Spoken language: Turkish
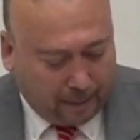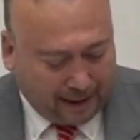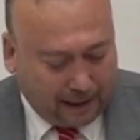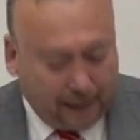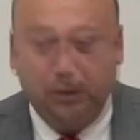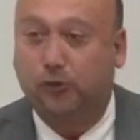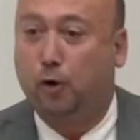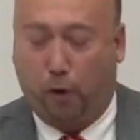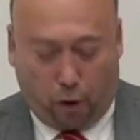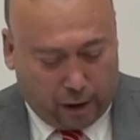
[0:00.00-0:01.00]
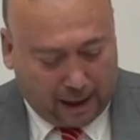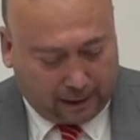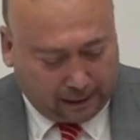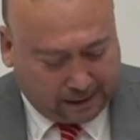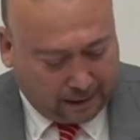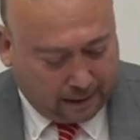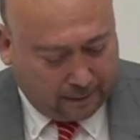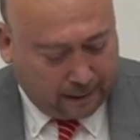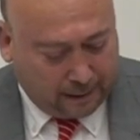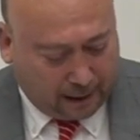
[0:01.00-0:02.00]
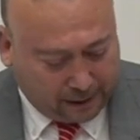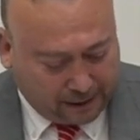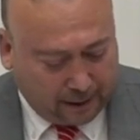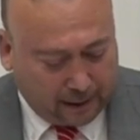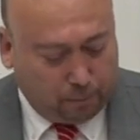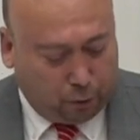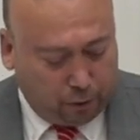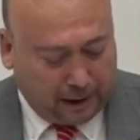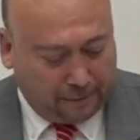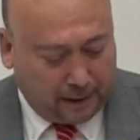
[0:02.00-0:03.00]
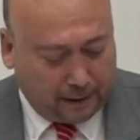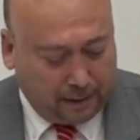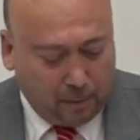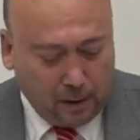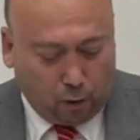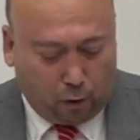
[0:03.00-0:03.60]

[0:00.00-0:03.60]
maddelik bir soru önergesi e, de hazırladım. Bunu da verdim.